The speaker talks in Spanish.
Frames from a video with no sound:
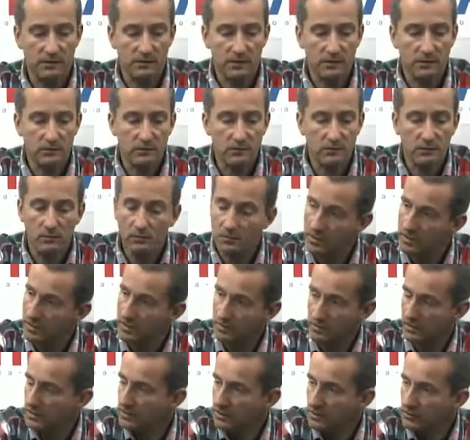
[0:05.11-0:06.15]

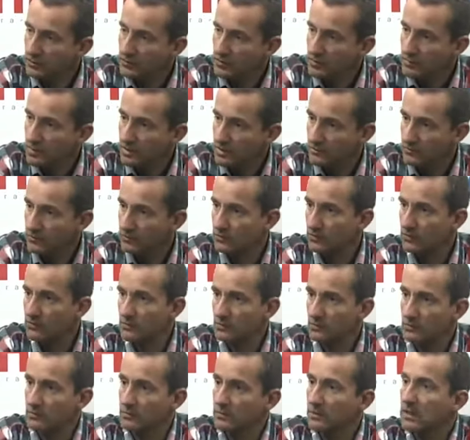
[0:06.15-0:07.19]
500 embarcaciones eh,
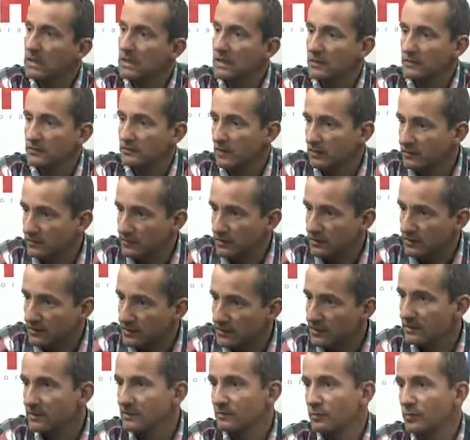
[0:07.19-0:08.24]
con 6
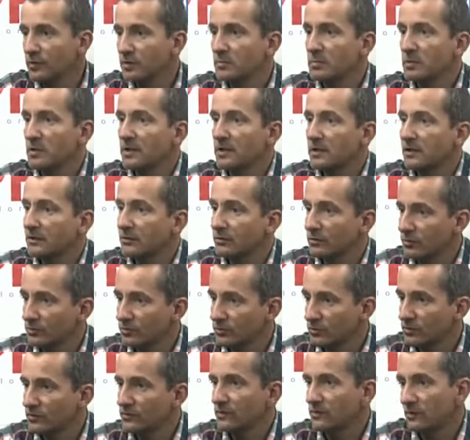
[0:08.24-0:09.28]
salidas multiplicado con
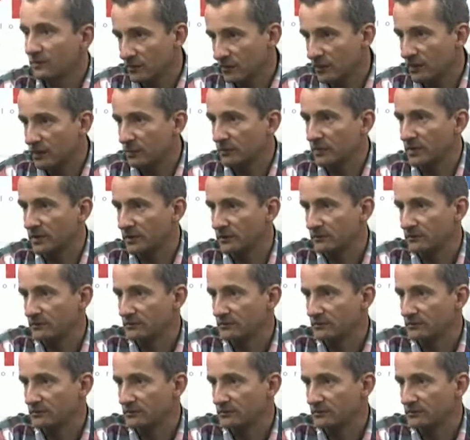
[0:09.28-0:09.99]
2, 5.000.